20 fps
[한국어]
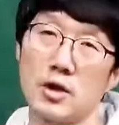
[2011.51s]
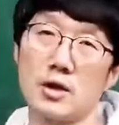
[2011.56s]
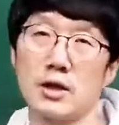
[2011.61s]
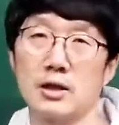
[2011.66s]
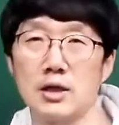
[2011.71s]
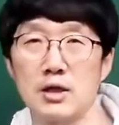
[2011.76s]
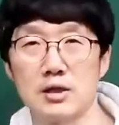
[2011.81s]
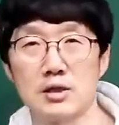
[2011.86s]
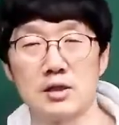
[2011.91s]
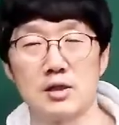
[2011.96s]

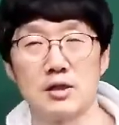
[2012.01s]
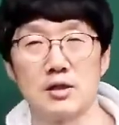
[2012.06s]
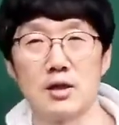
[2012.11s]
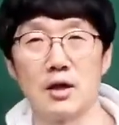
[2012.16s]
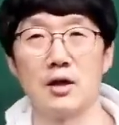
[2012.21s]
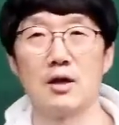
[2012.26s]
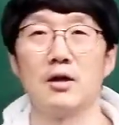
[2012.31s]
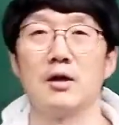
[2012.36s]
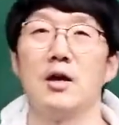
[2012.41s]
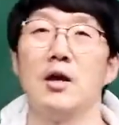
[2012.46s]
관한
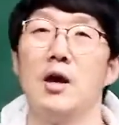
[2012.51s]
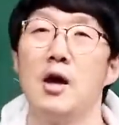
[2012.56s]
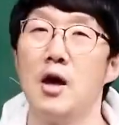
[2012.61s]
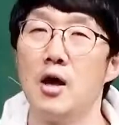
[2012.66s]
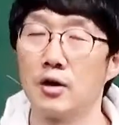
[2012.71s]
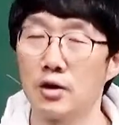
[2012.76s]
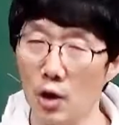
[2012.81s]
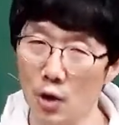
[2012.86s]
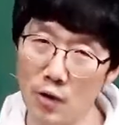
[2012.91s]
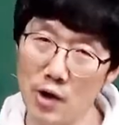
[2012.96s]
시이다.
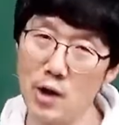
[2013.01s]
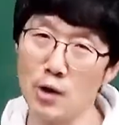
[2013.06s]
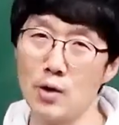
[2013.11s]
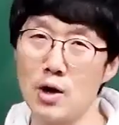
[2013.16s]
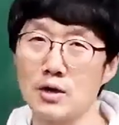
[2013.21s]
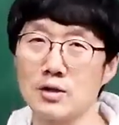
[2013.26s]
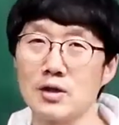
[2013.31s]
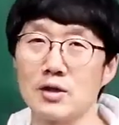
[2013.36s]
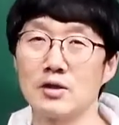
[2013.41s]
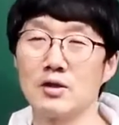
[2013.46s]
경화여고
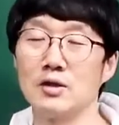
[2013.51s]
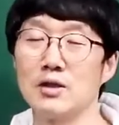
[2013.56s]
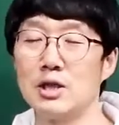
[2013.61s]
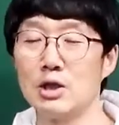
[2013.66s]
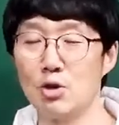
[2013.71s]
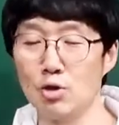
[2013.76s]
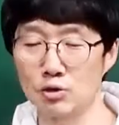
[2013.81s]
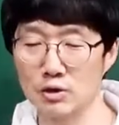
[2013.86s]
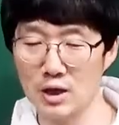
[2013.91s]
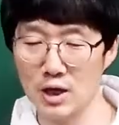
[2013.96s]
학생들은
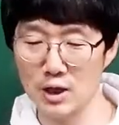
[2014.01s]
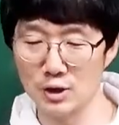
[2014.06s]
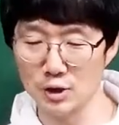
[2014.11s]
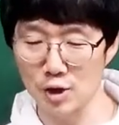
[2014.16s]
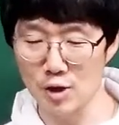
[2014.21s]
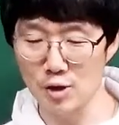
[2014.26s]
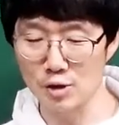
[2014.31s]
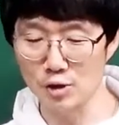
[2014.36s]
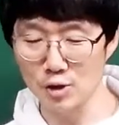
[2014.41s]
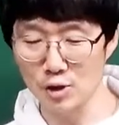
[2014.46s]
이육사의
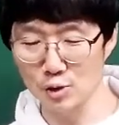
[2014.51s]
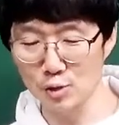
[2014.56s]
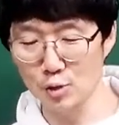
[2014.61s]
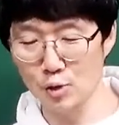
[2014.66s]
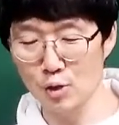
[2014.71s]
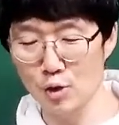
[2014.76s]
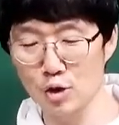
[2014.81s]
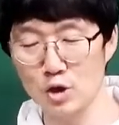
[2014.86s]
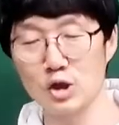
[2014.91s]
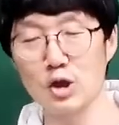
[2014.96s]

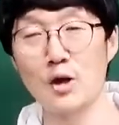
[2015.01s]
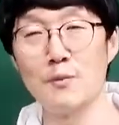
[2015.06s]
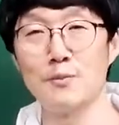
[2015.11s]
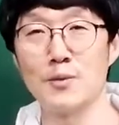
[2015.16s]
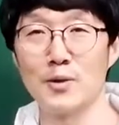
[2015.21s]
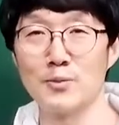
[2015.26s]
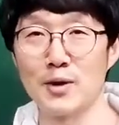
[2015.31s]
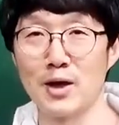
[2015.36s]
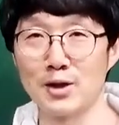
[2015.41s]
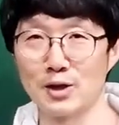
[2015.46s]
절정도 시험
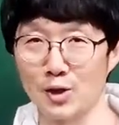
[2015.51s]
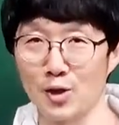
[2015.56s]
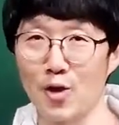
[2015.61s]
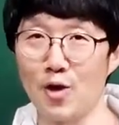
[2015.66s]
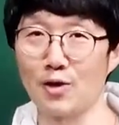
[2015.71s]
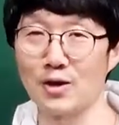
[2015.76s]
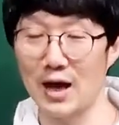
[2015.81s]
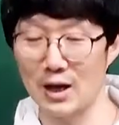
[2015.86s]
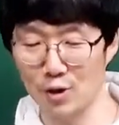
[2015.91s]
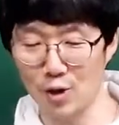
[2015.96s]
범위에
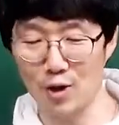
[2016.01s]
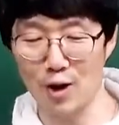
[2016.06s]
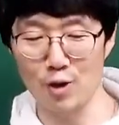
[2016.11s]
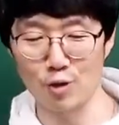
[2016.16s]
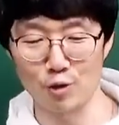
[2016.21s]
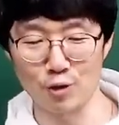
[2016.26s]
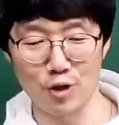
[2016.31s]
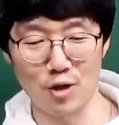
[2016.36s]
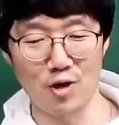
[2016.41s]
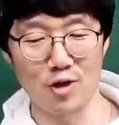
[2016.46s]

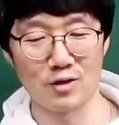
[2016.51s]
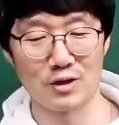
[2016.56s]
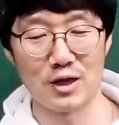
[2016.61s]
들어가더라고요.